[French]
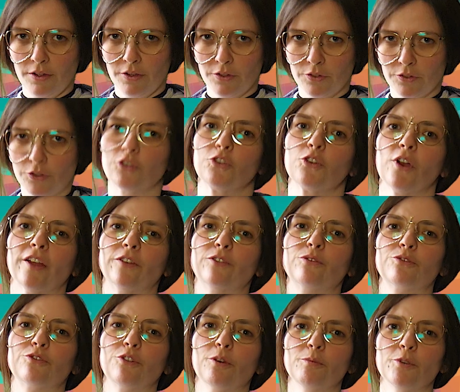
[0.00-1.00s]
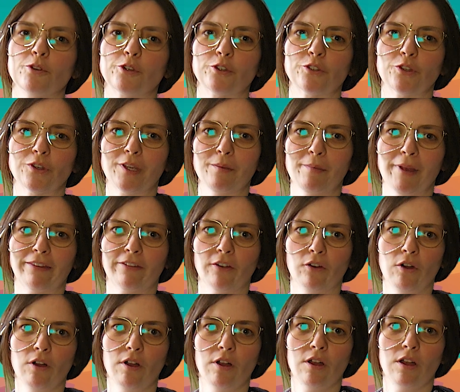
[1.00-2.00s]
Ce sera toujours mieux que ce qui m'attend.
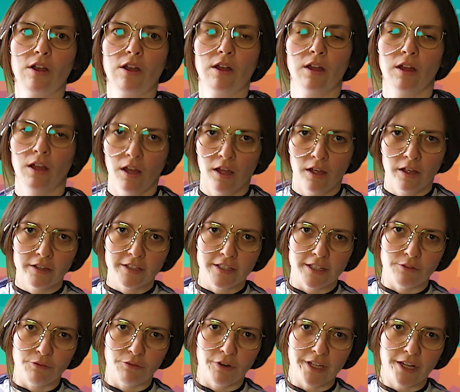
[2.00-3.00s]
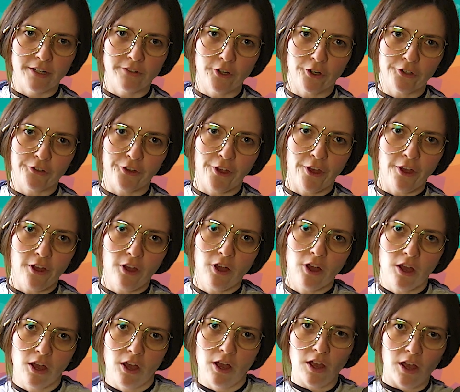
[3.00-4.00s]
Si vous voyez le docteur,
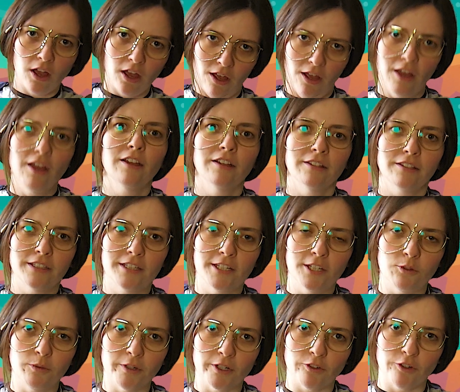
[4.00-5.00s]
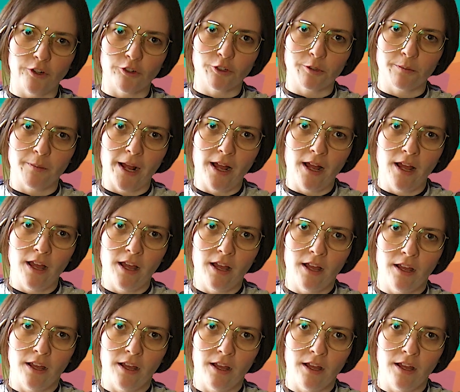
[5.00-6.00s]
dites-lui que je suis en chemin.
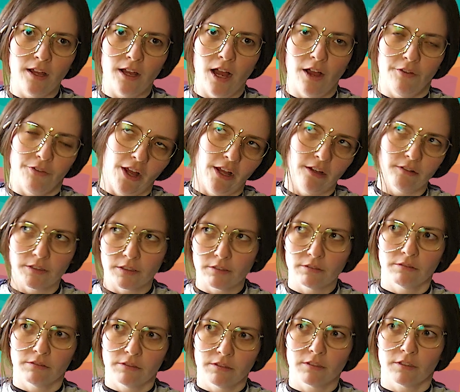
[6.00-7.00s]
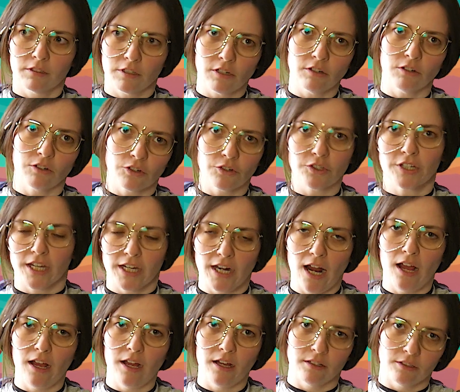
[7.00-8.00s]
Enfin, que je serai
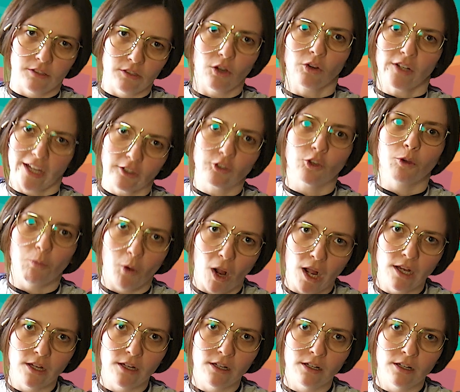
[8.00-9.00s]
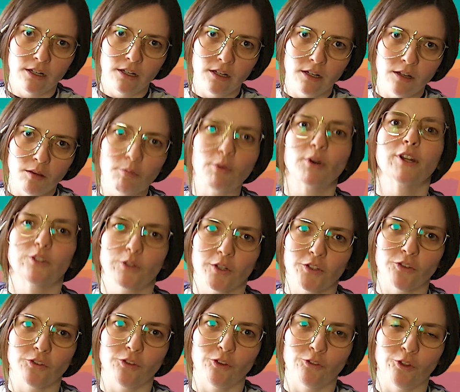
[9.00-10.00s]
là dans quelques mois, pour les
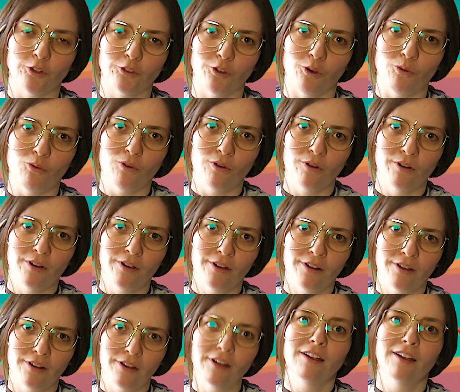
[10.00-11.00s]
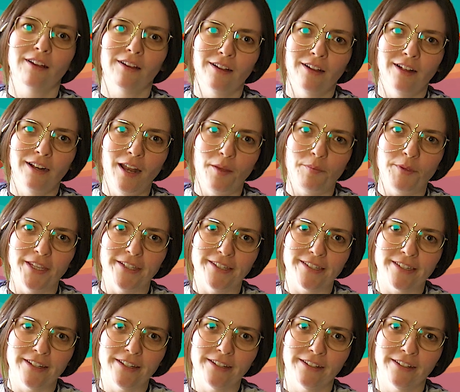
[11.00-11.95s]
60 ans de doctorat. La bise.